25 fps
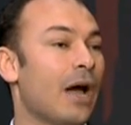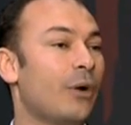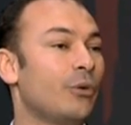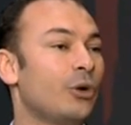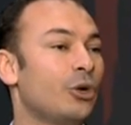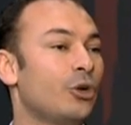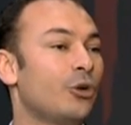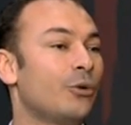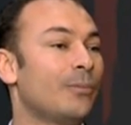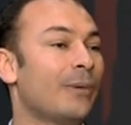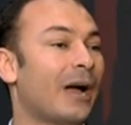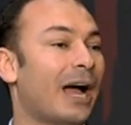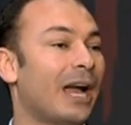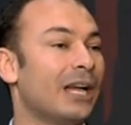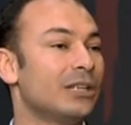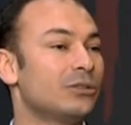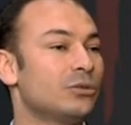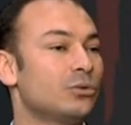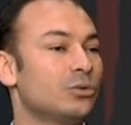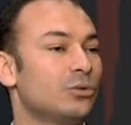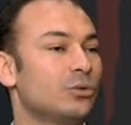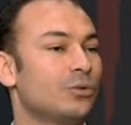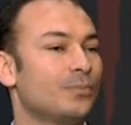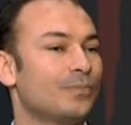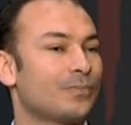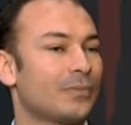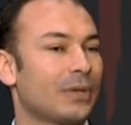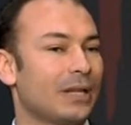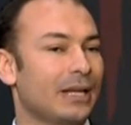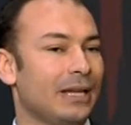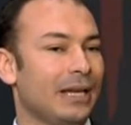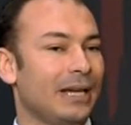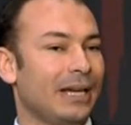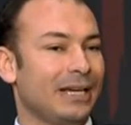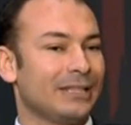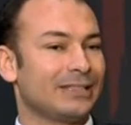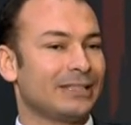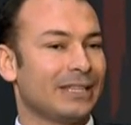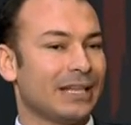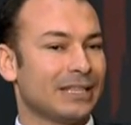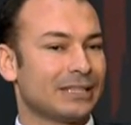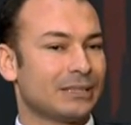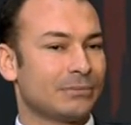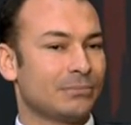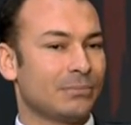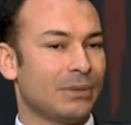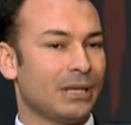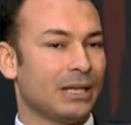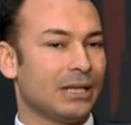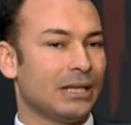او انه يبقى عنده
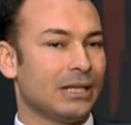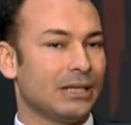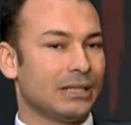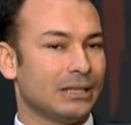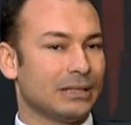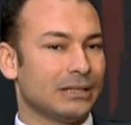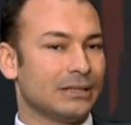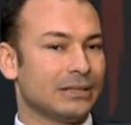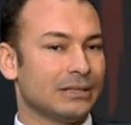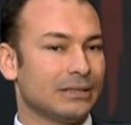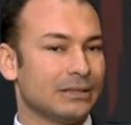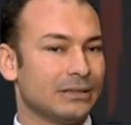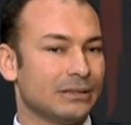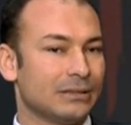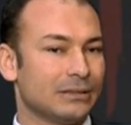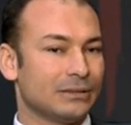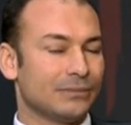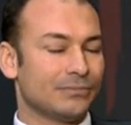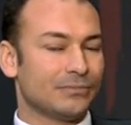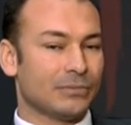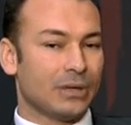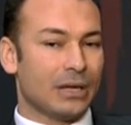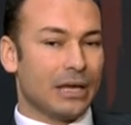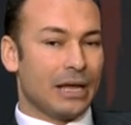احساس بال